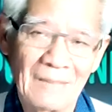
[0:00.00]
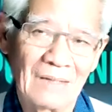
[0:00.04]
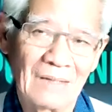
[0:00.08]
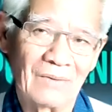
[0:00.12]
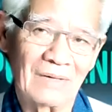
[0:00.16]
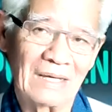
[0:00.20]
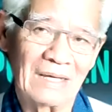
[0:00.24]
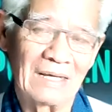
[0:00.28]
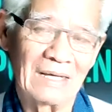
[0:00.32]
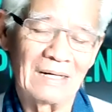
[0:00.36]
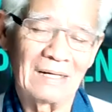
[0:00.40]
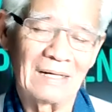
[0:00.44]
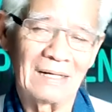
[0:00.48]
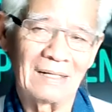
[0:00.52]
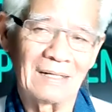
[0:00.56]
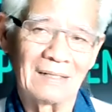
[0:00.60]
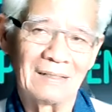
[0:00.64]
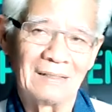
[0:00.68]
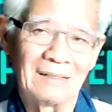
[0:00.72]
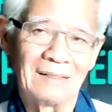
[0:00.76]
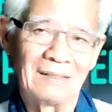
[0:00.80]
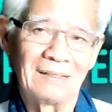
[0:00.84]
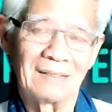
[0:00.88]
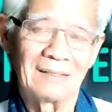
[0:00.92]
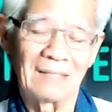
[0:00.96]
โอเคนะ
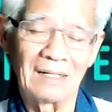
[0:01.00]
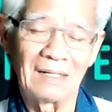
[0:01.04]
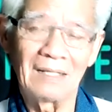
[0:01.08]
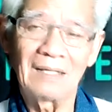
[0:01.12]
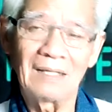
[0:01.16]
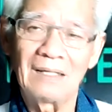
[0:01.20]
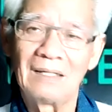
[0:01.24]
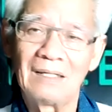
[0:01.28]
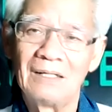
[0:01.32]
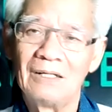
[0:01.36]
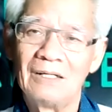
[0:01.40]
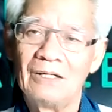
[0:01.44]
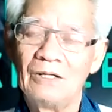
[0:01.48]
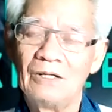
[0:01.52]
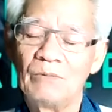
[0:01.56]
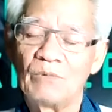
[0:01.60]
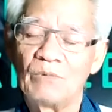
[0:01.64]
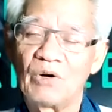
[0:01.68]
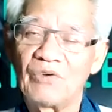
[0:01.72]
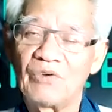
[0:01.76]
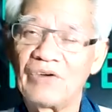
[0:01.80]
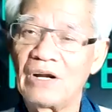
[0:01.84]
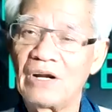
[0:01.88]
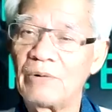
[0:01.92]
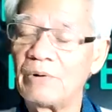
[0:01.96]
ทีนี้พ
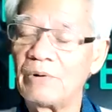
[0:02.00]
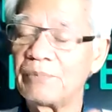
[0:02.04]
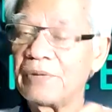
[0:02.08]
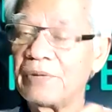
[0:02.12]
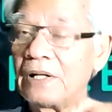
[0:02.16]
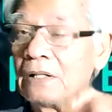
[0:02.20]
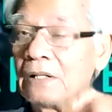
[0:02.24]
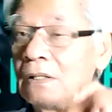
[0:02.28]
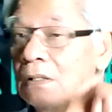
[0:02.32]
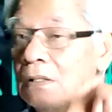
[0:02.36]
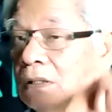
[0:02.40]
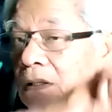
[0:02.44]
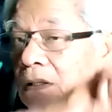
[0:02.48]
อเวลามันเป็น